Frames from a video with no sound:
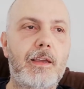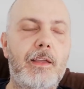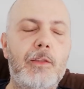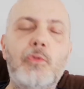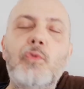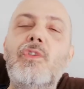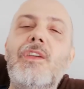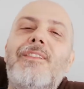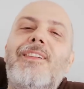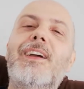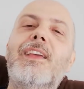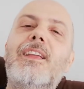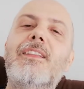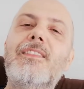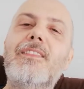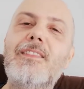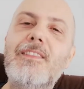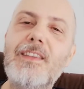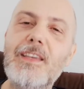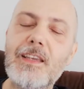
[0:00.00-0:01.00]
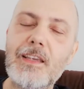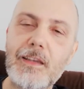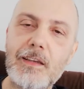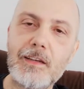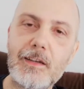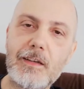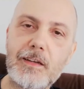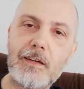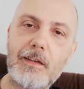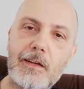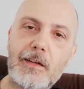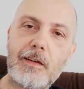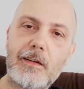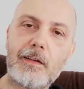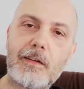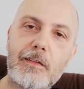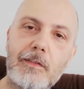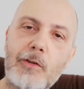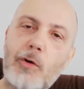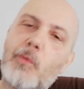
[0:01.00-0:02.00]
e tu gli vai a D,
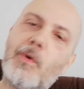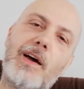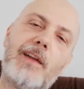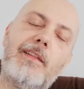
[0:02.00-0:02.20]
no